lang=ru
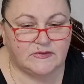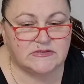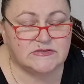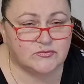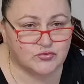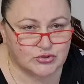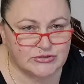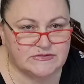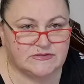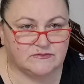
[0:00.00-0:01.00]

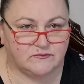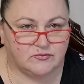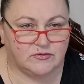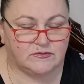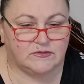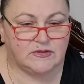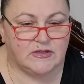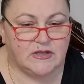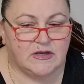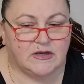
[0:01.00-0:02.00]
Слушайте его.
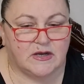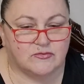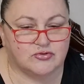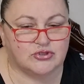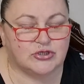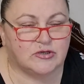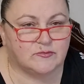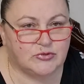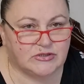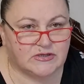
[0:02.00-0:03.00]
Хорошая
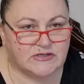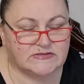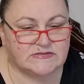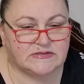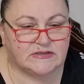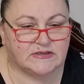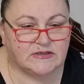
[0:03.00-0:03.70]
коммуникация –